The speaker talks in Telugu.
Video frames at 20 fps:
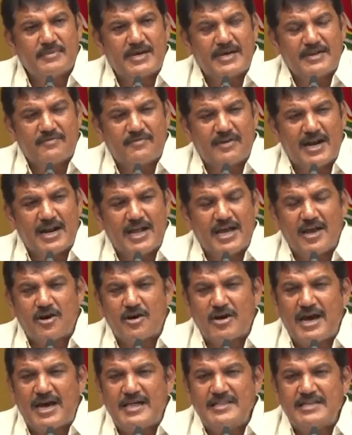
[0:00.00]
మరి వాళ్ళ
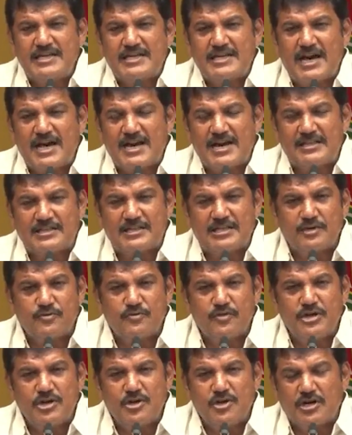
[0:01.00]
యొక్క అధికార
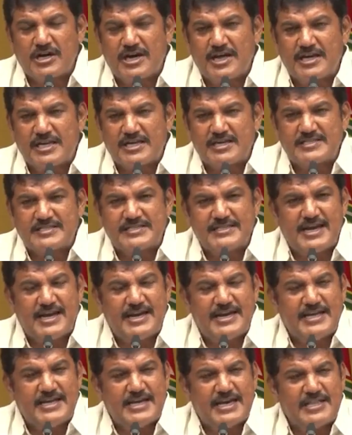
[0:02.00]
దుర్వినియోగానికి
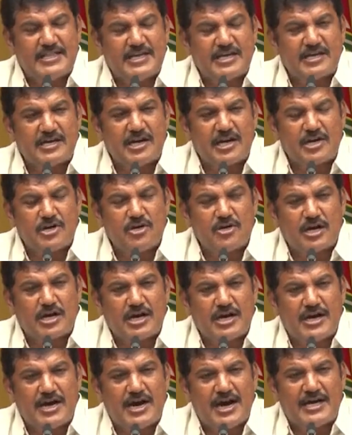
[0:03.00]
సిఐడి అధికారుల
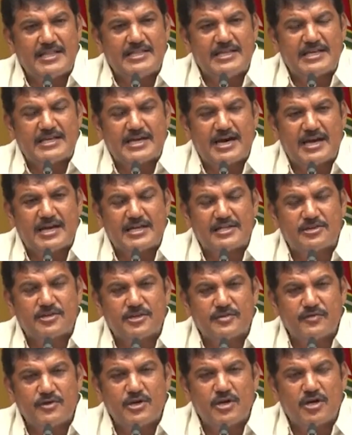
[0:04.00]
యొక్క అధికార
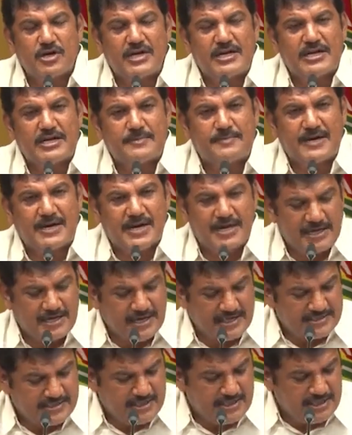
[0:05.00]
దుర్వినియోగానికి
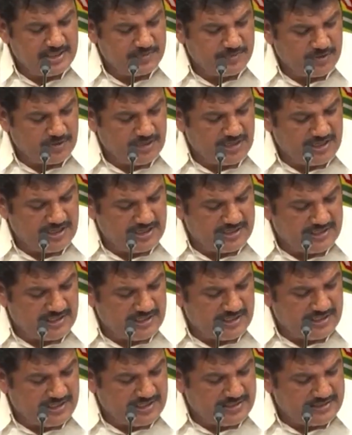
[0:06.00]
పరాకాష్ట అని చెప్పి కూడా నేను
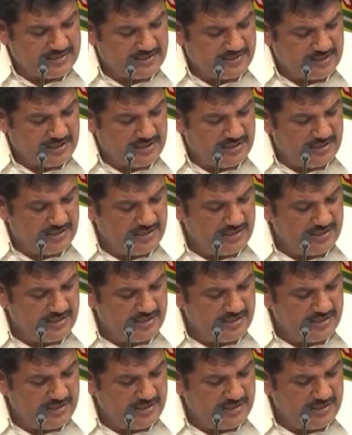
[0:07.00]
తెలియజేస్తా ఉన్నా